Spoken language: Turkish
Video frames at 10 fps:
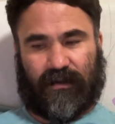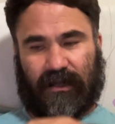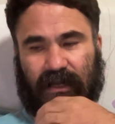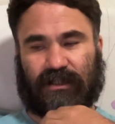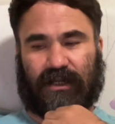
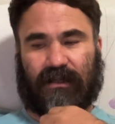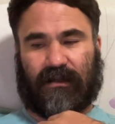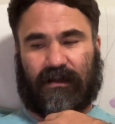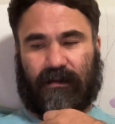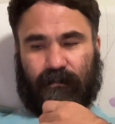
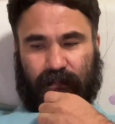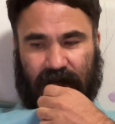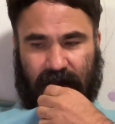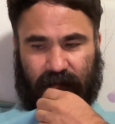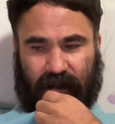Geceyi bir
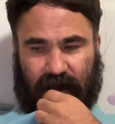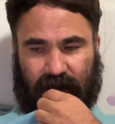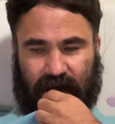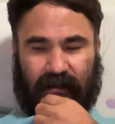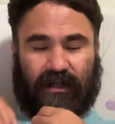
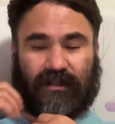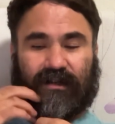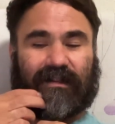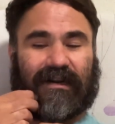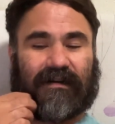evde
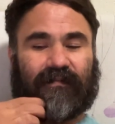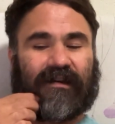geçirdiler.